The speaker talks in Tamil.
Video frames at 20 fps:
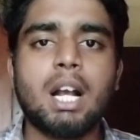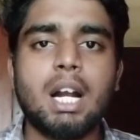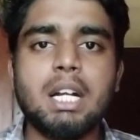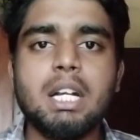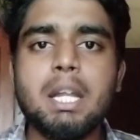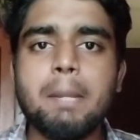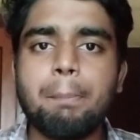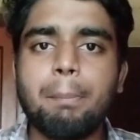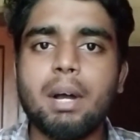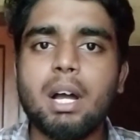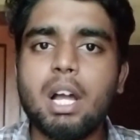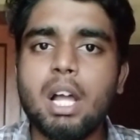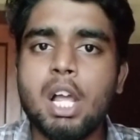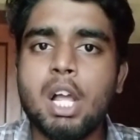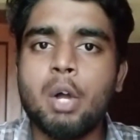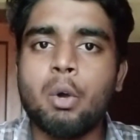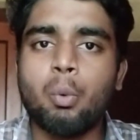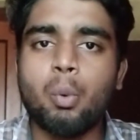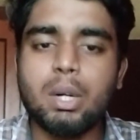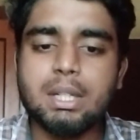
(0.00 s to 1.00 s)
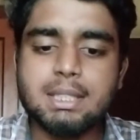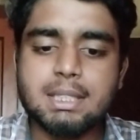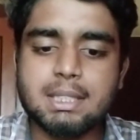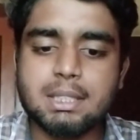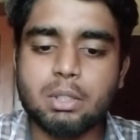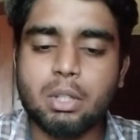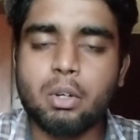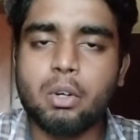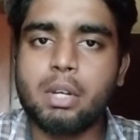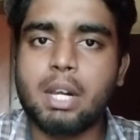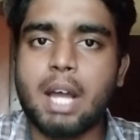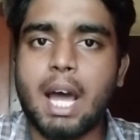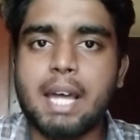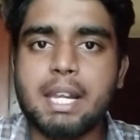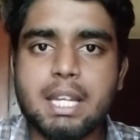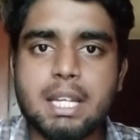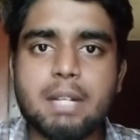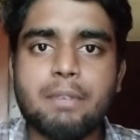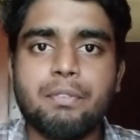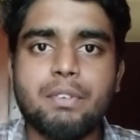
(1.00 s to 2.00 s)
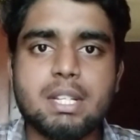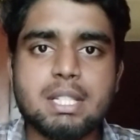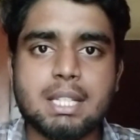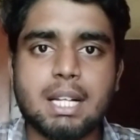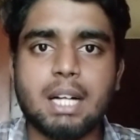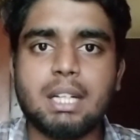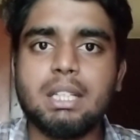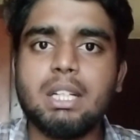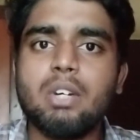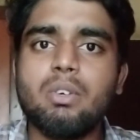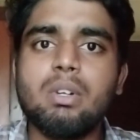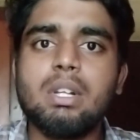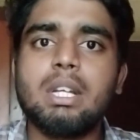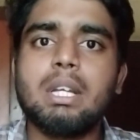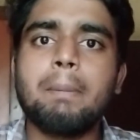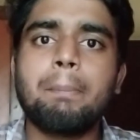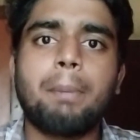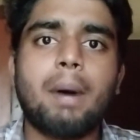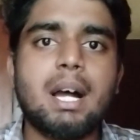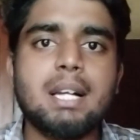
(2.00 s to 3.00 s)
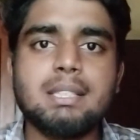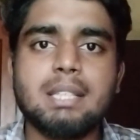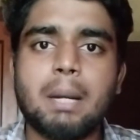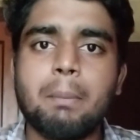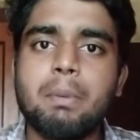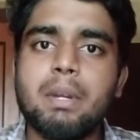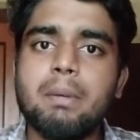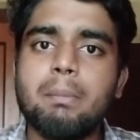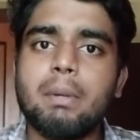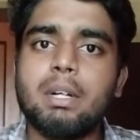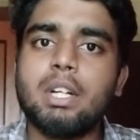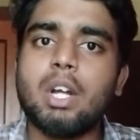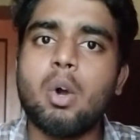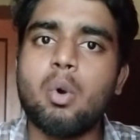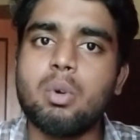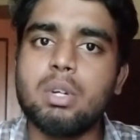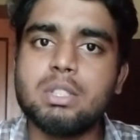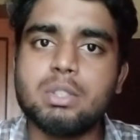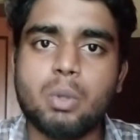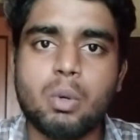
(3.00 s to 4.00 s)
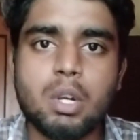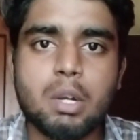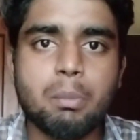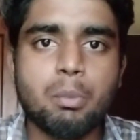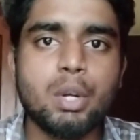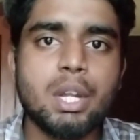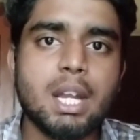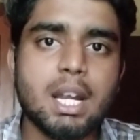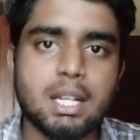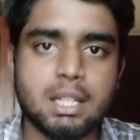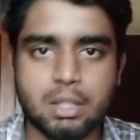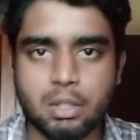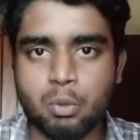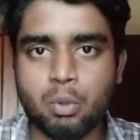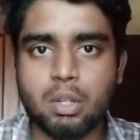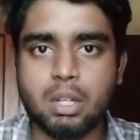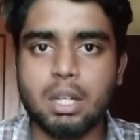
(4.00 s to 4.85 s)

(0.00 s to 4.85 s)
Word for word: கண்டிப்பா ஒன்ஸ் ஒரு அரியர் ஃபீஸ் கட்டினவங்களுக்கு பாஸ் அப்படின்னு மட்டும் அவங்க சொல்ல முடியாது